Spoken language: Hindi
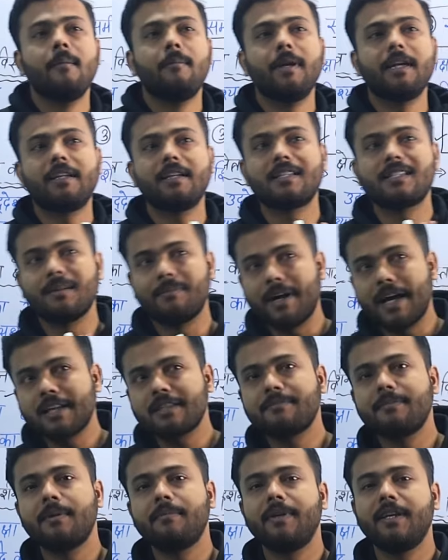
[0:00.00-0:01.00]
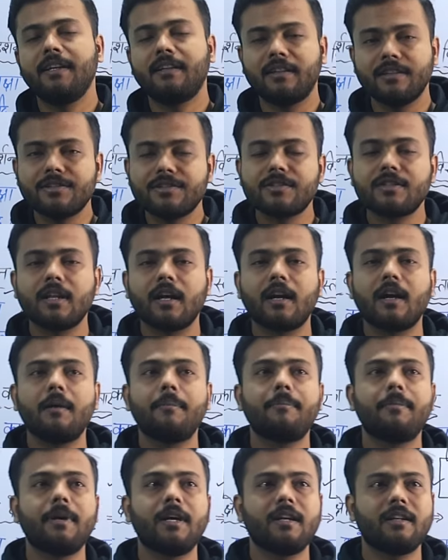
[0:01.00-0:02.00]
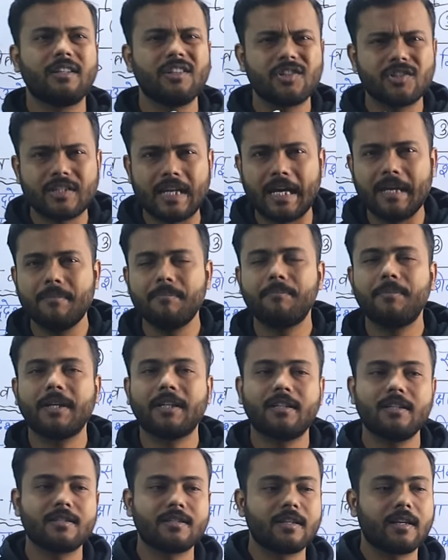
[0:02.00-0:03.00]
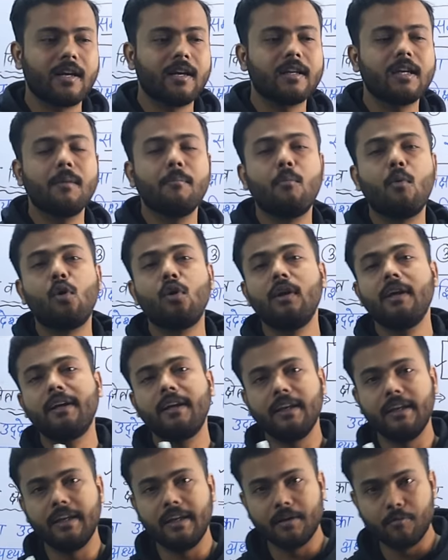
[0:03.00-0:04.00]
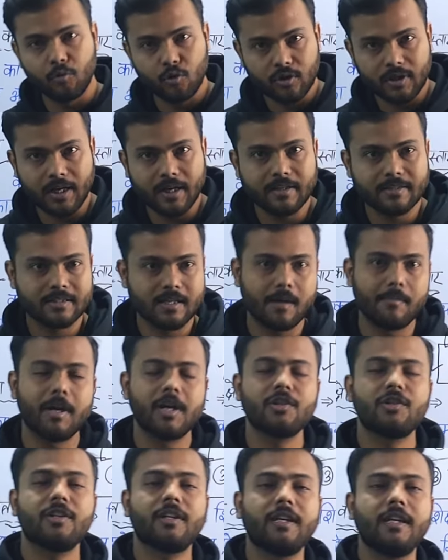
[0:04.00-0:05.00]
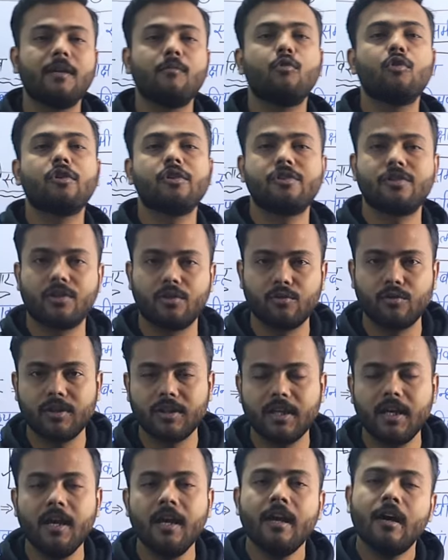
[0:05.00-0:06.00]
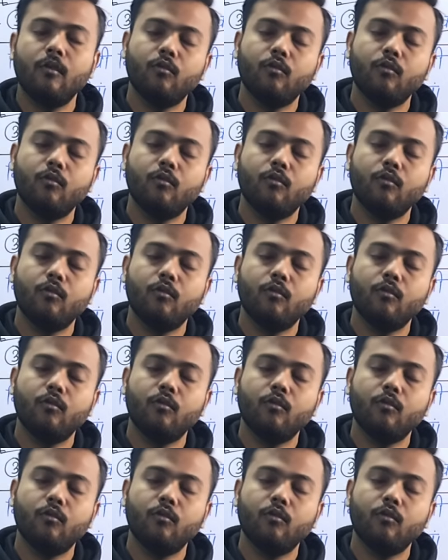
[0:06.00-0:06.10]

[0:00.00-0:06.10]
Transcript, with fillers: बल्कि समाज में भी किस तरह पर किस टाइम पर किस तरह के मौलिक नियमों का सामाजिक नियमों की ज़रूरत है